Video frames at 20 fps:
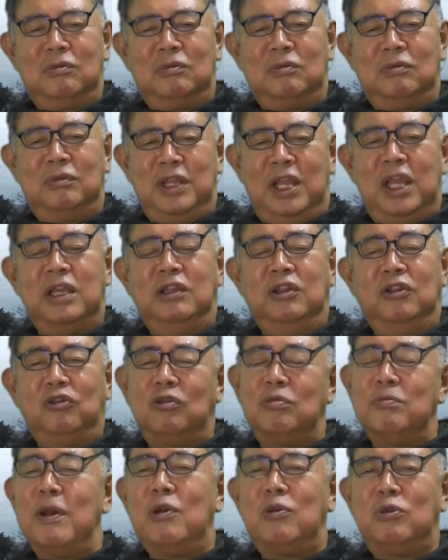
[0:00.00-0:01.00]
ね、
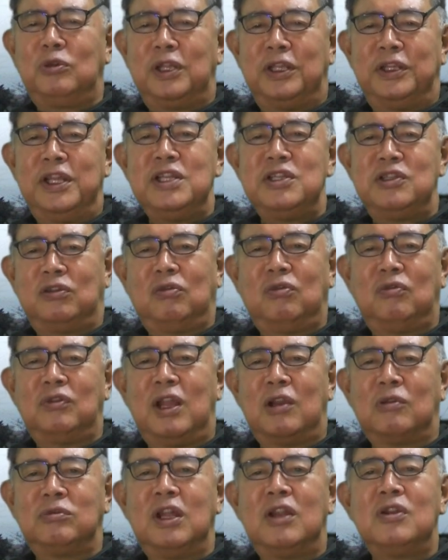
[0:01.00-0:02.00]
スマホって電池すぐ
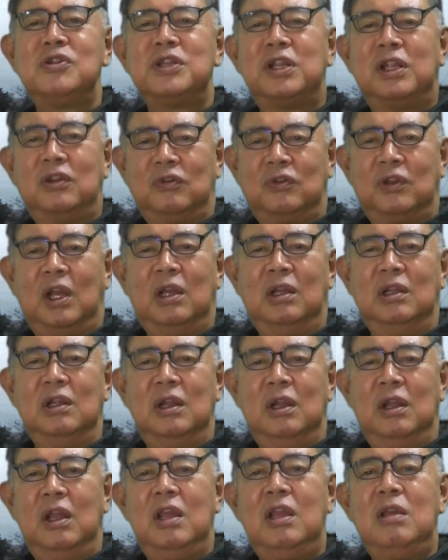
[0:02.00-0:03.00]
なくなるじゃないですか。
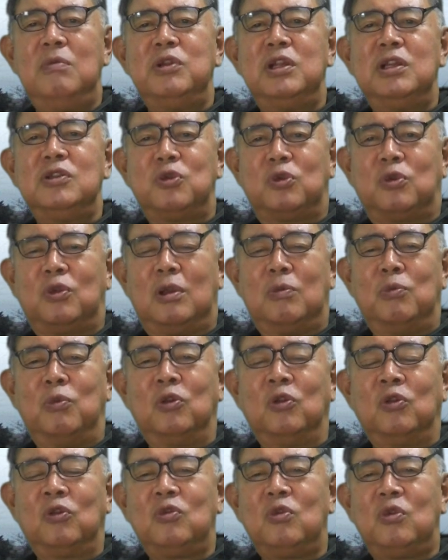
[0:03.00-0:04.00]
AM ラジオとかも
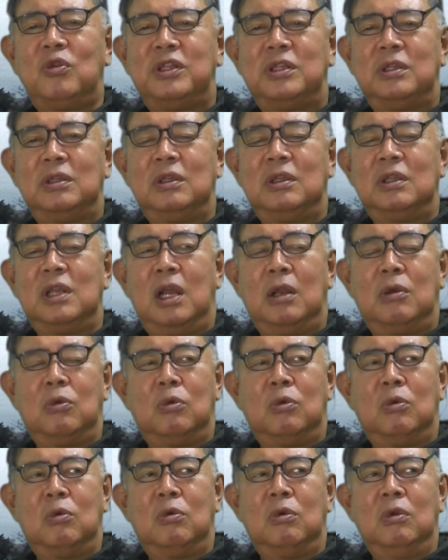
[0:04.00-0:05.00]
のすごい、あの、
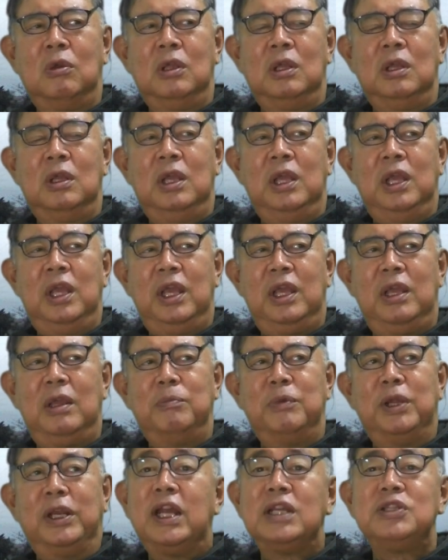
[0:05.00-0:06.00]
えー、
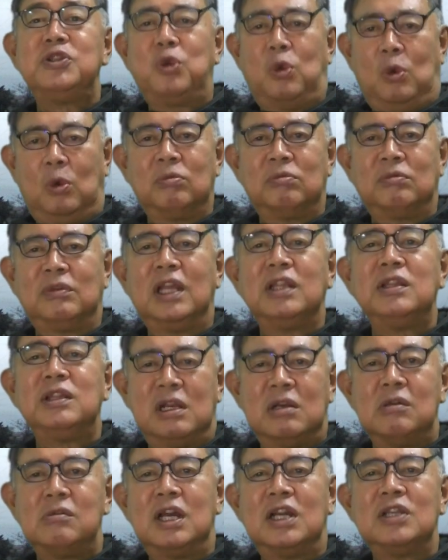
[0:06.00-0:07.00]
まあ、ラジオ、単な
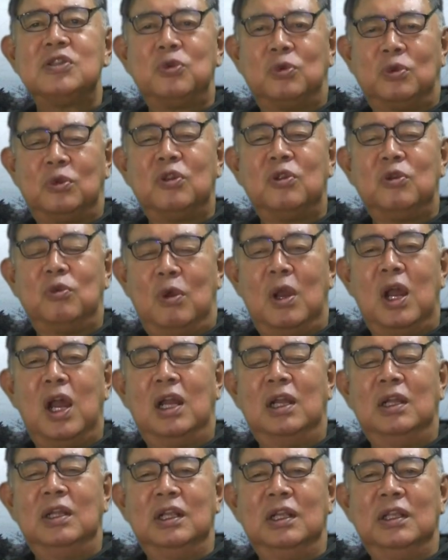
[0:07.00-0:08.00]
るラジオっていうのは、
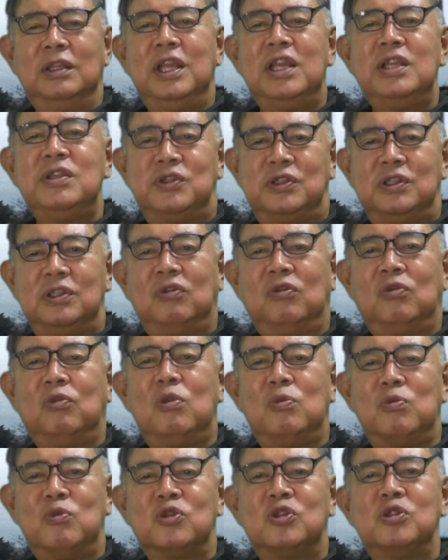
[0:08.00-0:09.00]
電池すご
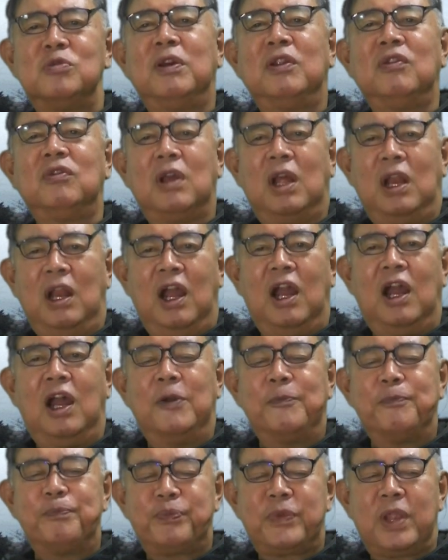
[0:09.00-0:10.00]
い持ちますから、
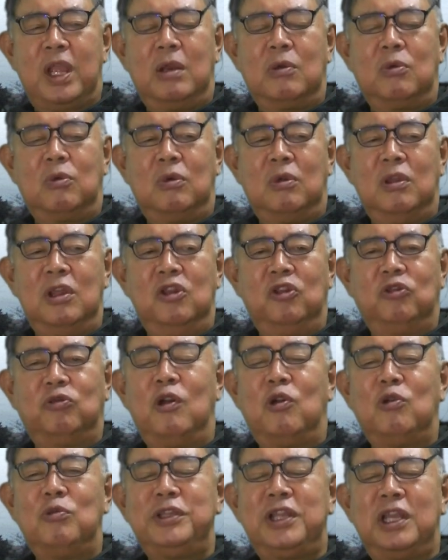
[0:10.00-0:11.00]
あの、
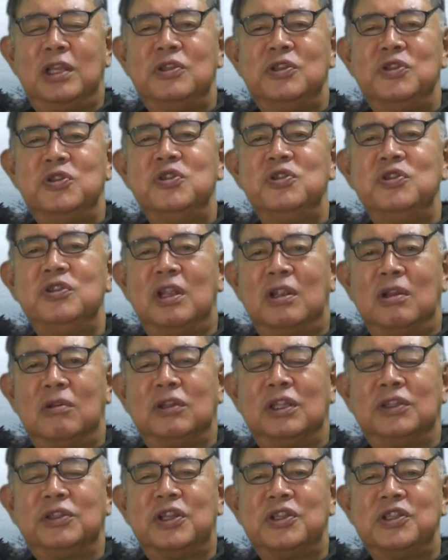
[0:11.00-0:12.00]
スマホみたいに1日でなく
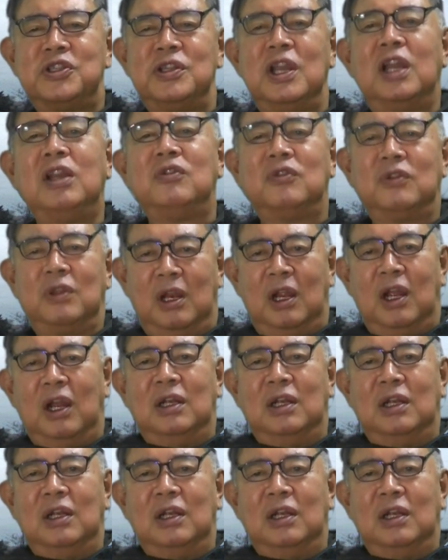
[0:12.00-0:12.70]
なったりしないですから、